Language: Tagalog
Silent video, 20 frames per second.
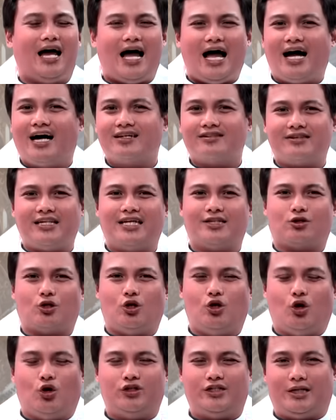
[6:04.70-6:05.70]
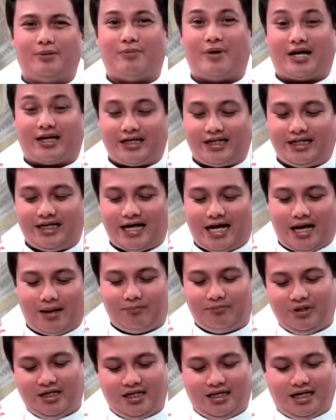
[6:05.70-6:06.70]
ang titulo ni Maria
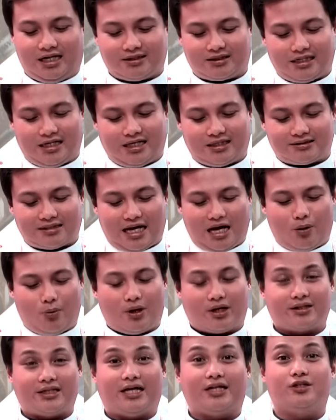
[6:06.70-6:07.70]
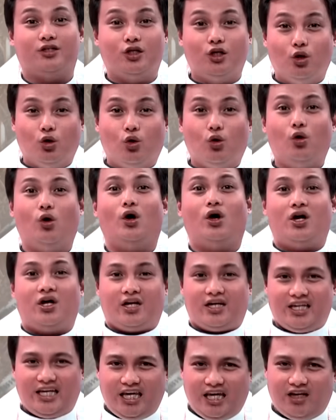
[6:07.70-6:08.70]
bilang tinatawag na New
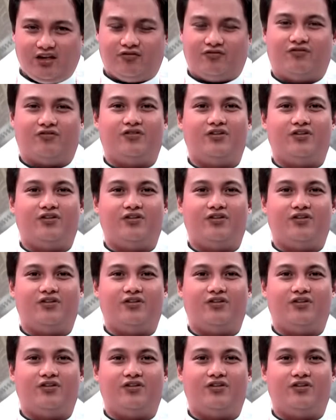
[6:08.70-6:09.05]
Eve.